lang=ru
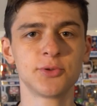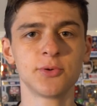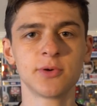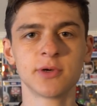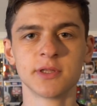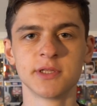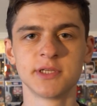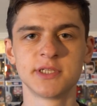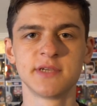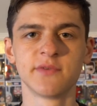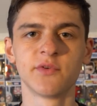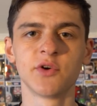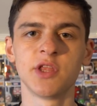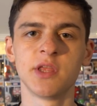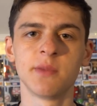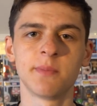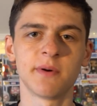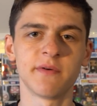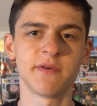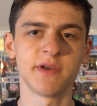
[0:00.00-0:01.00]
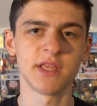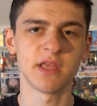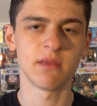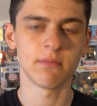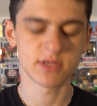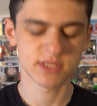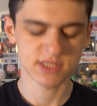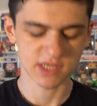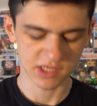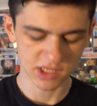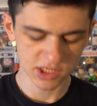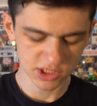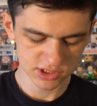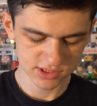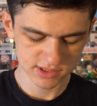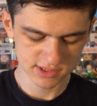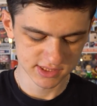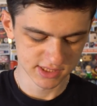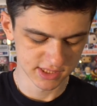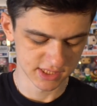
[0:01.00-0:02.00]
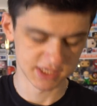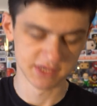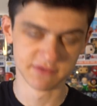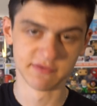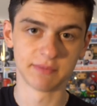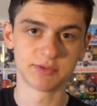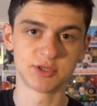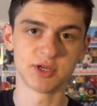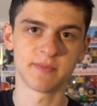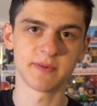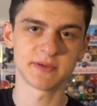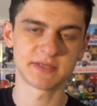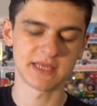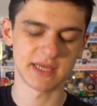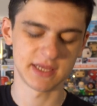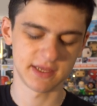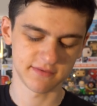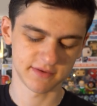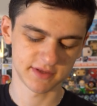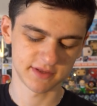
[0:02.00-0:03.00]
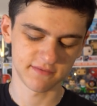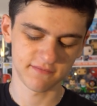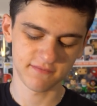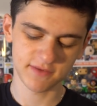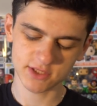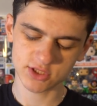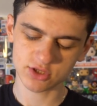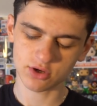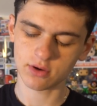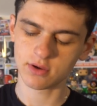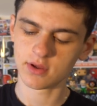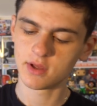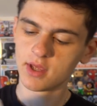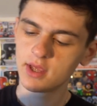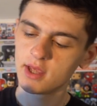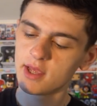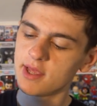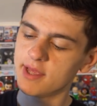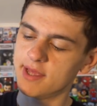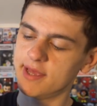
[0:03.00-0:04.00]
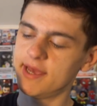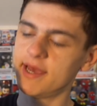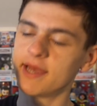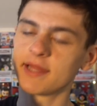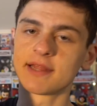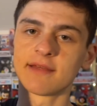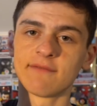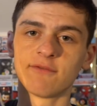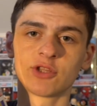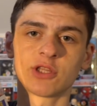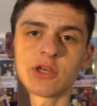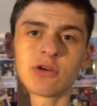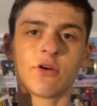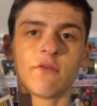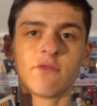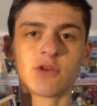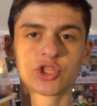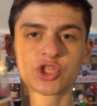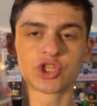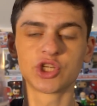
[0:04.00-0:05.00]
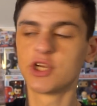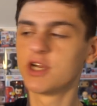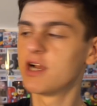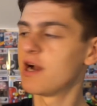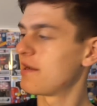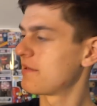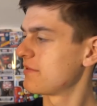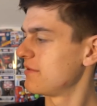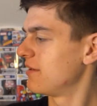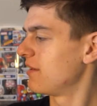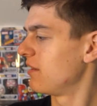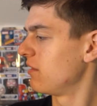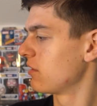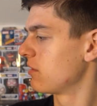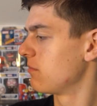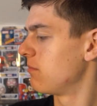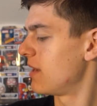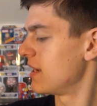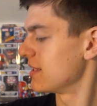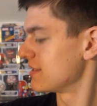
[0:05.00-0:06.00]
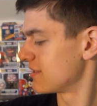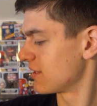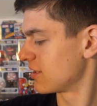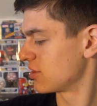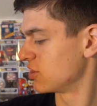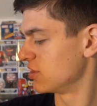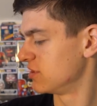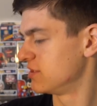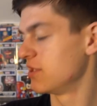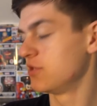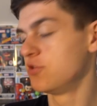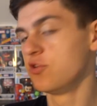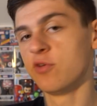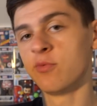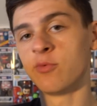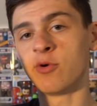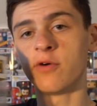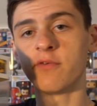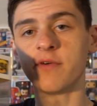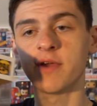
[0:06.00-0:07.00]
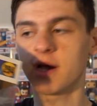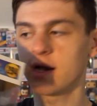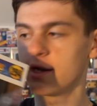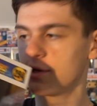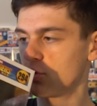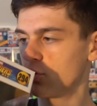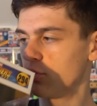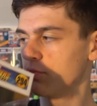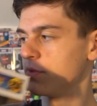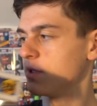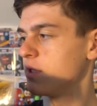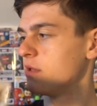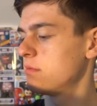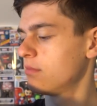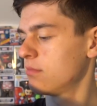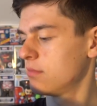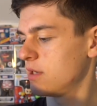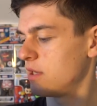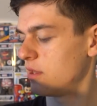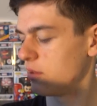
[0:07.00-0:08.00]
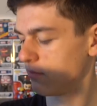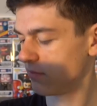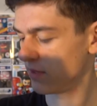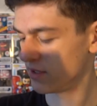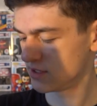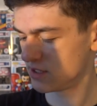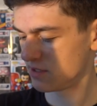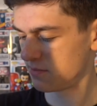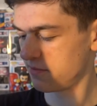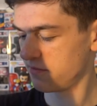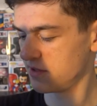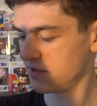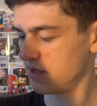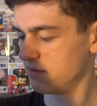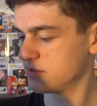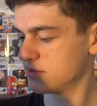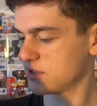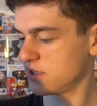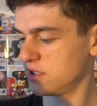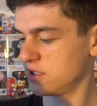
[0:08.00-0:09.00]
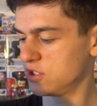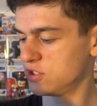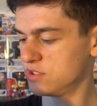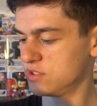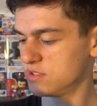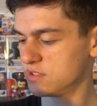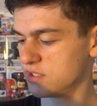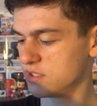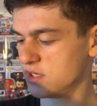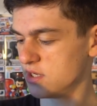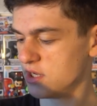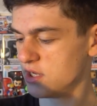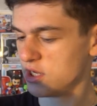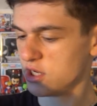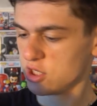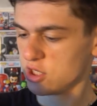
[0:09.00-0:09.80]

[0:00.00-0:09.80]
штука на сегодня по войне бесконечности, и вообще последняя в этом видео, это вот такой вот шикарный Халкбастер 6-дюймовый, огромный Халкбастер по войне бесконечности.